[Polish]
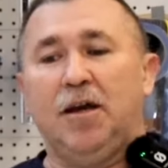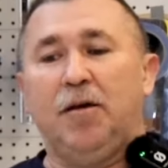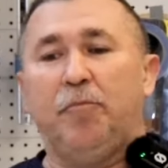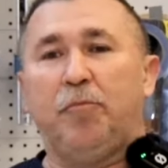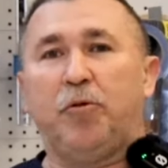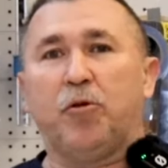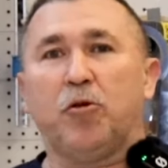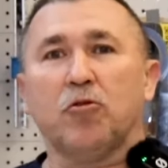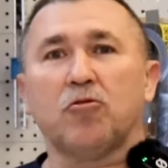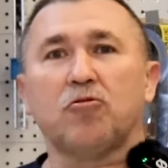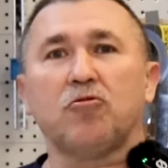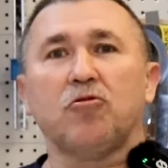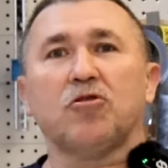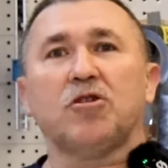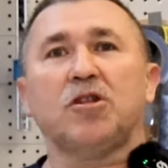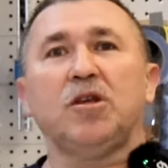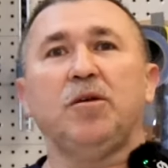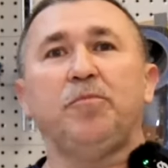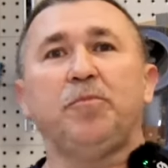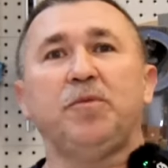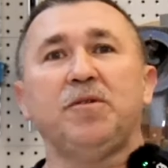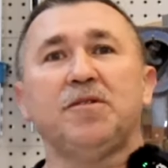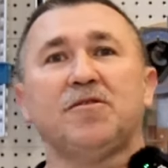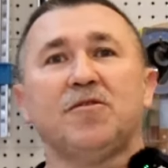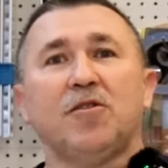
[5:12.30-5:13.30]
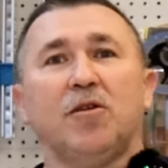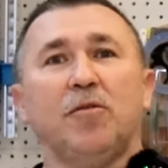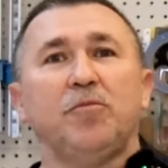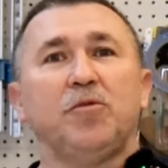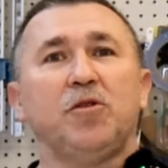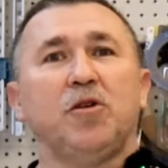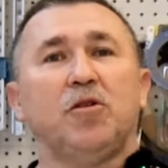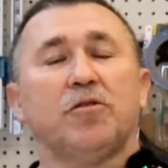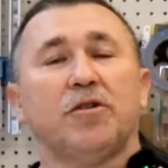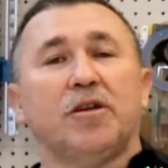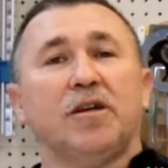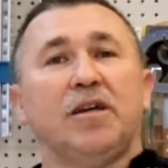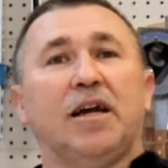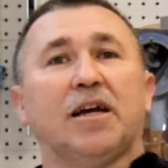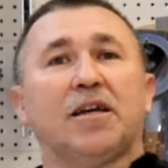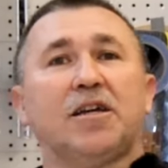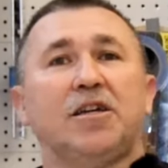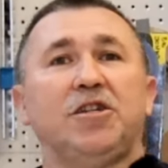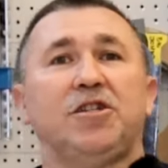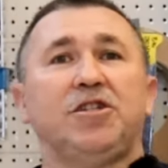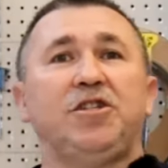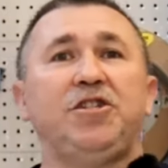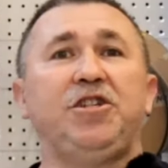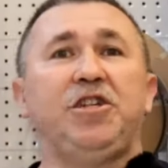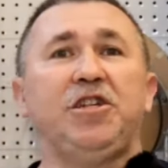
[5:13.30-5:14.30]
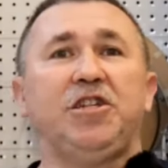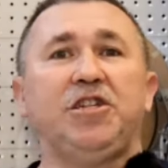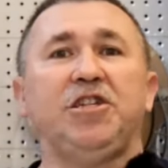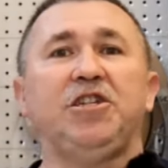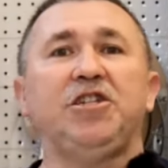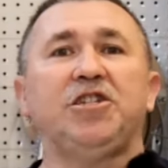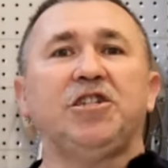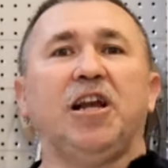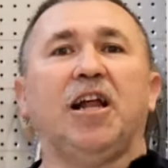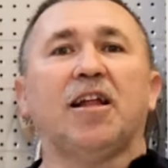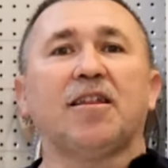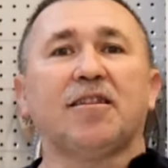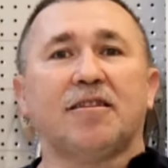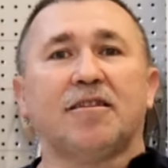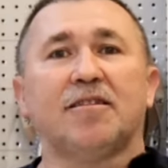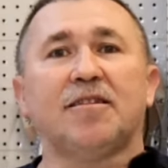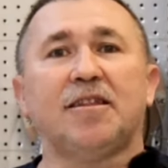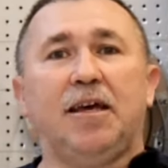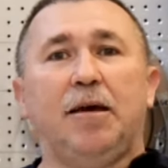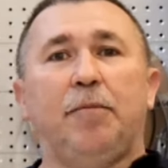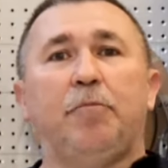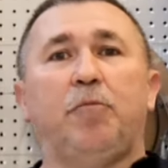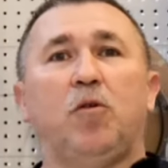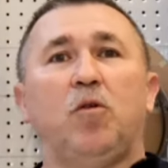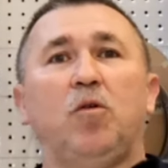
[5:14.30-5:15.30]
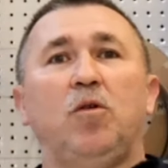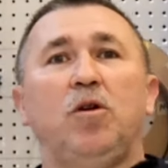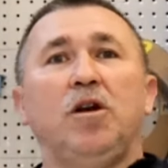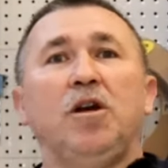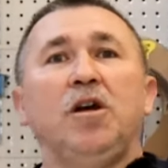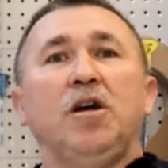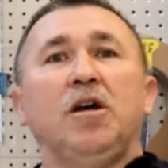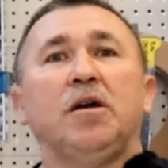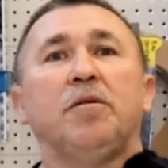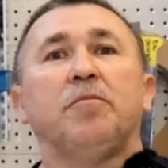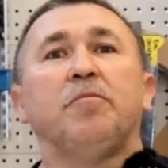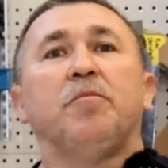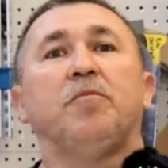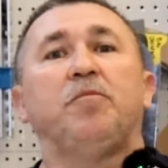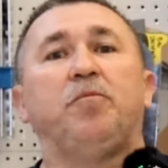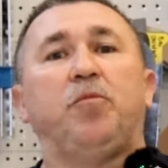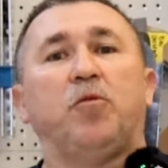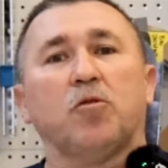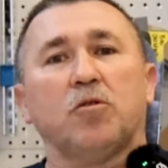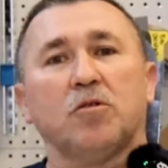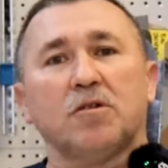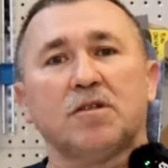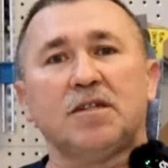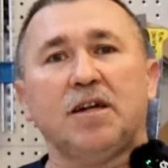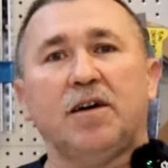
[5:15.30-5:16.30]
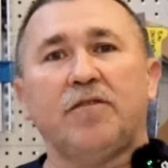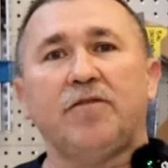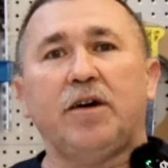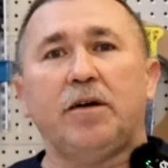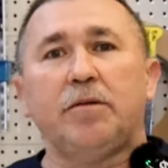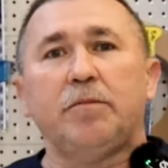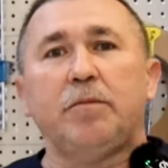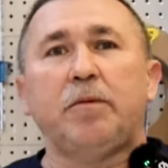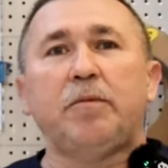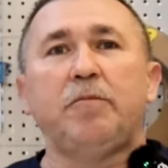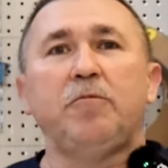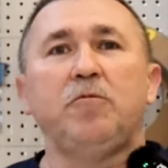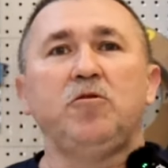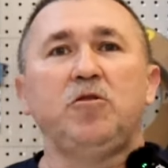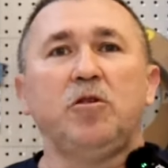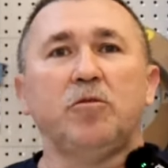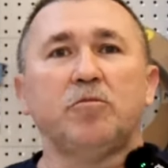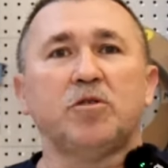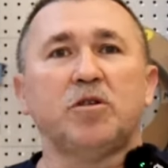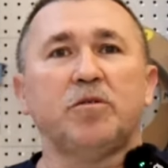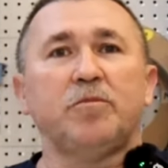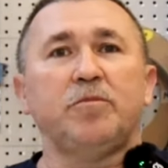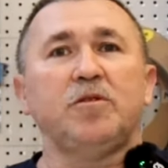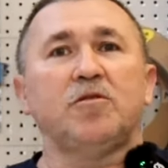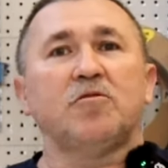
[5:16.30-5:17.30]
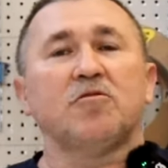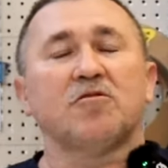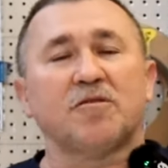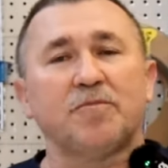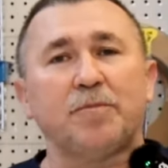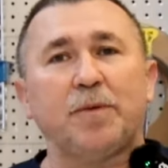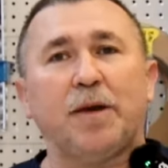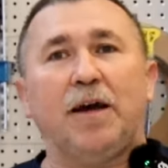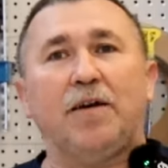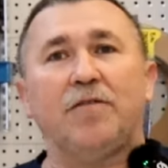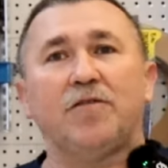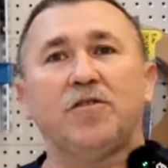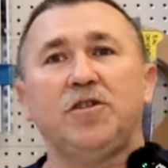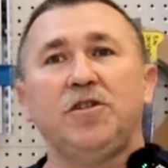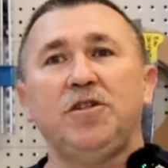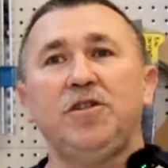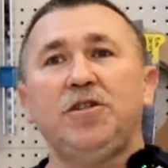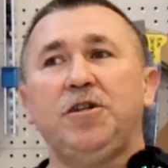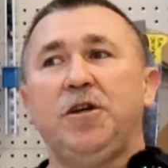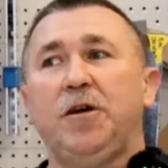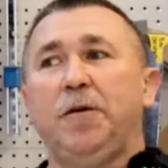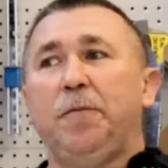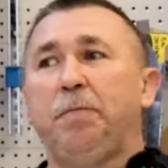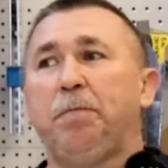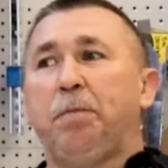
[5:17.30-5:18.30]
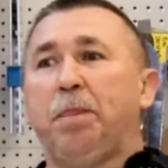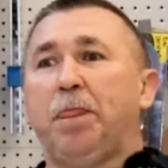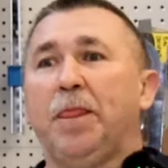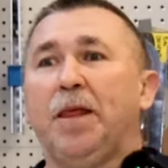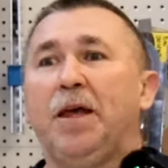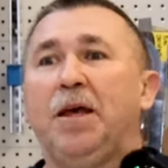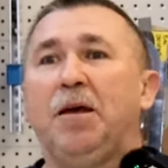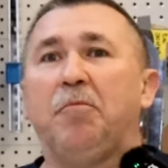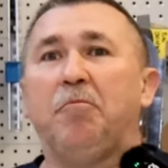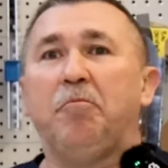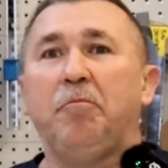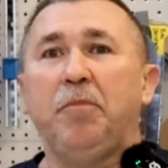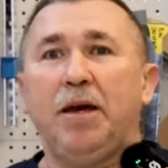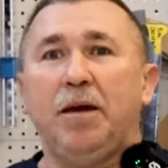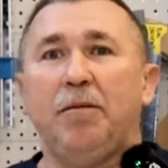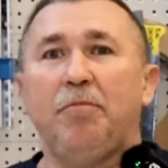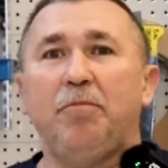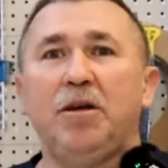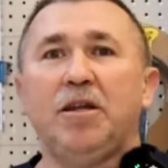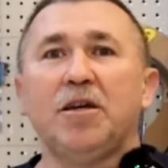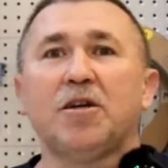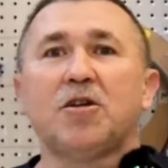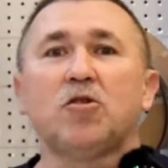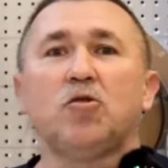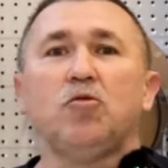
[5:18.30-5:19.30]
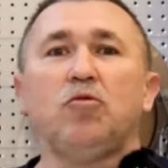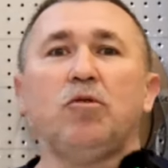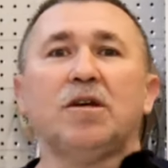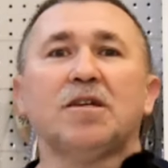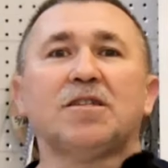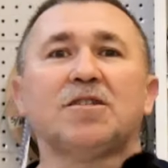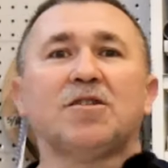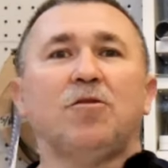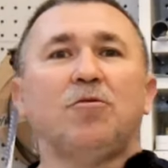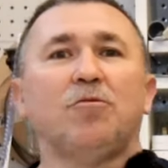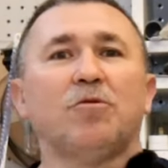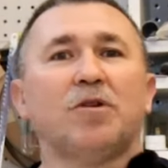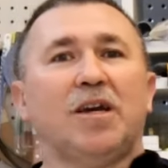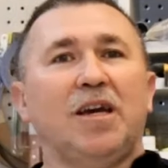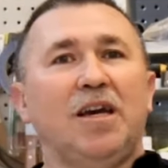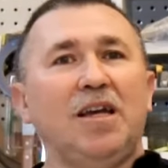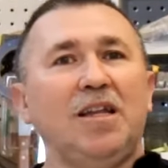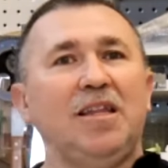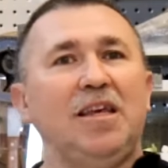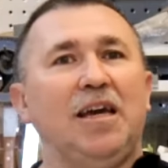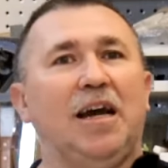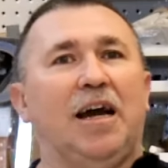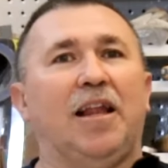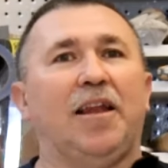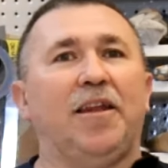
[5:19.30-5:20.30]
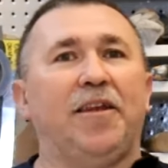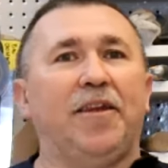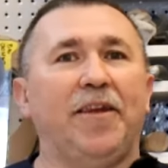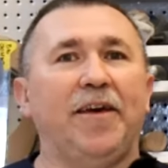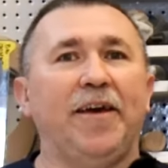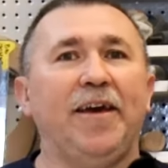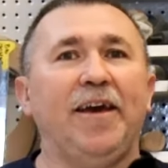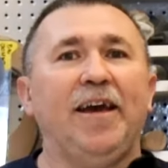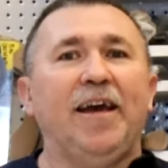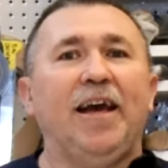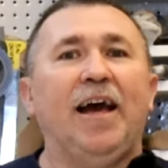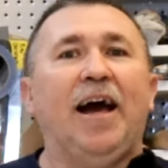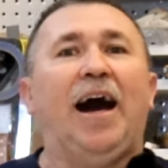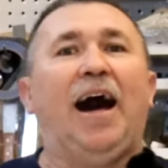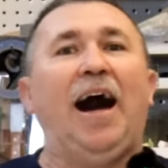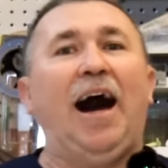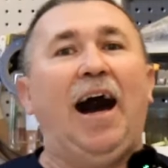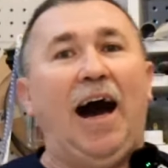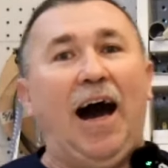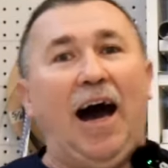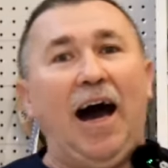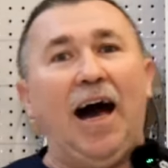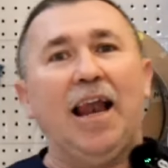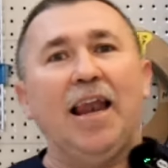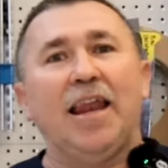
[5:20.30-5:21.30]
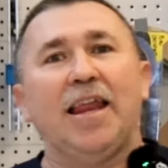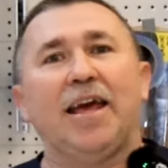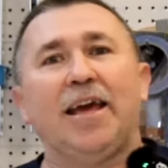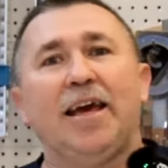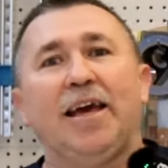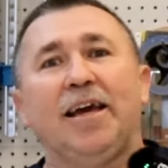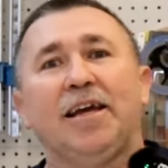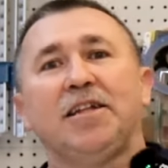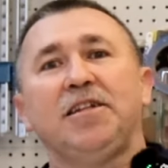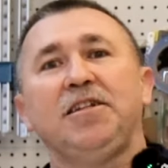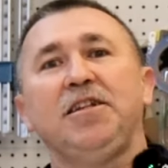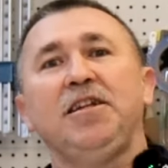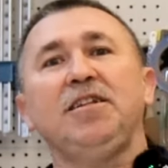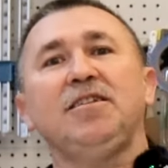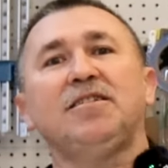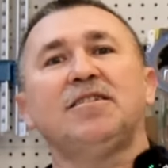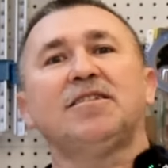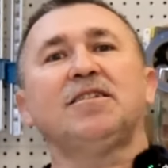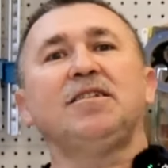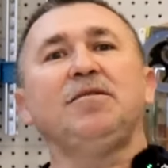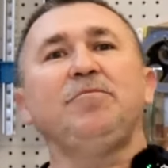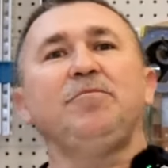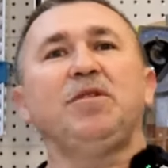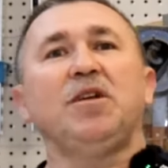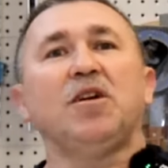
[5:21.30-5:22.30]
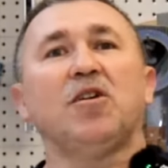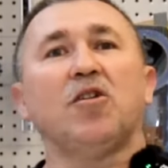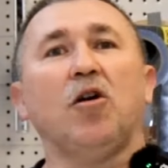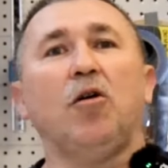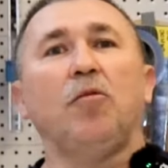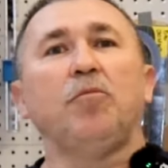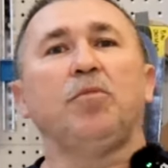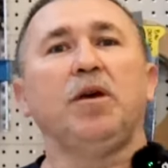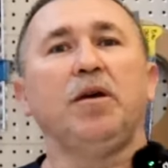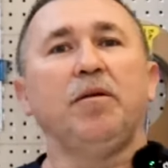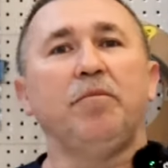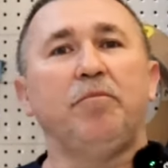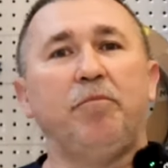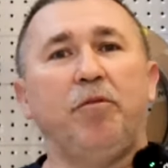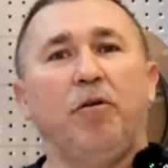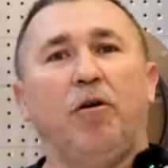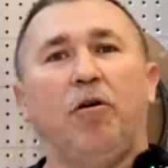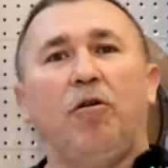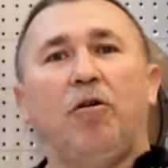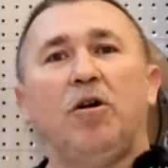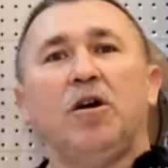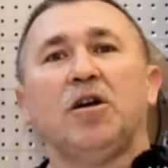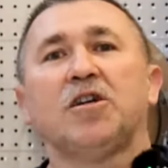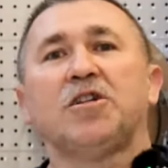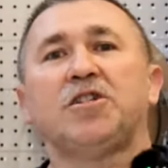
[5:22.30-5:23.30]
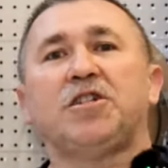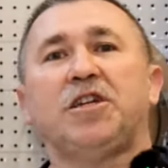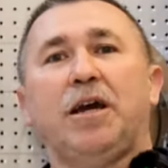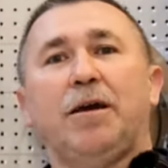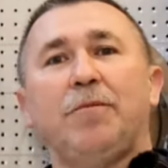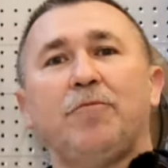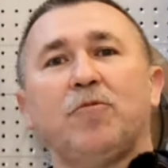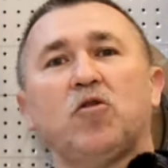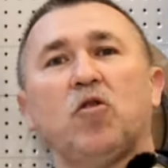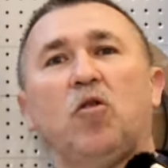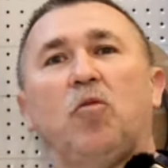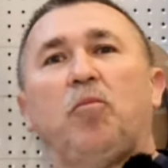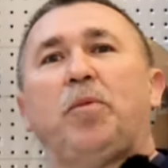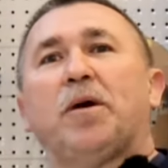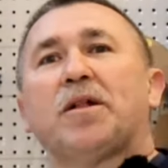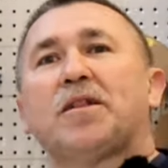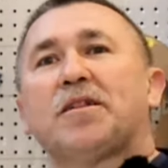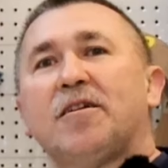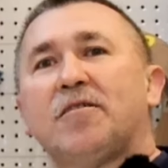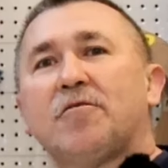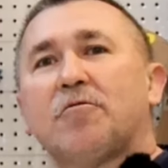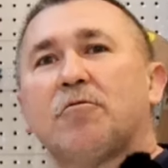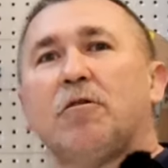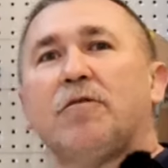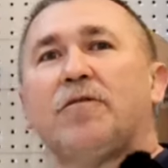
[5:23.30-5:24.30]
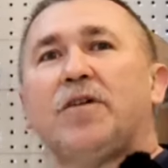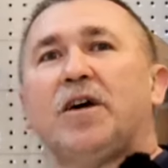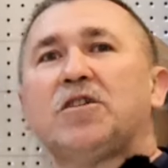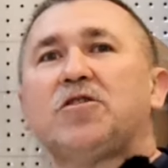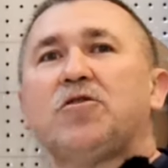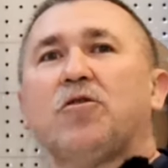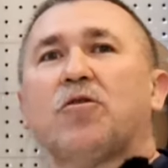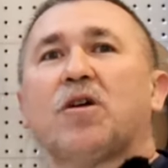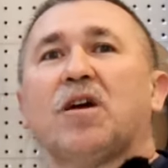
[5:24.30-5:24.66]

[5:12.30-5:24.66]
prototypy zrobione jakieś 10 lat temu, porozdawałem ludziom, żeby to sprawdzić mebli, które są genialne, ale nic z tym nie robię, bo chciałem to opatentować.